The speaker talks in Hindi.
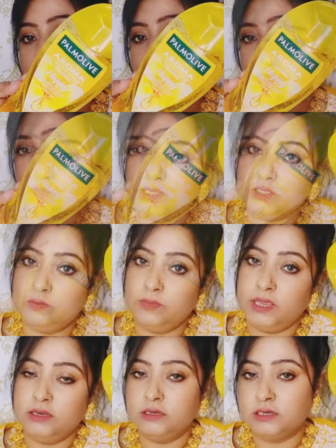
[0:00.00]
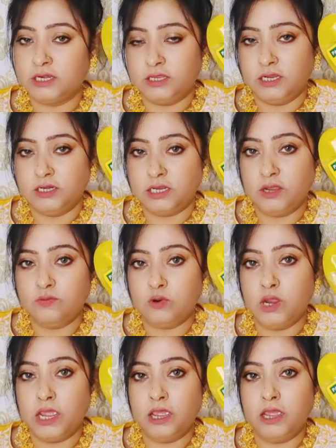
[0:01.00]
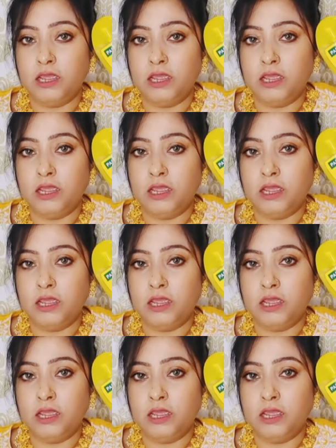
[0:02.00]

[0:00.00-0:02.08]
इसमें जो मेन इंग्रेडिएंट है वो है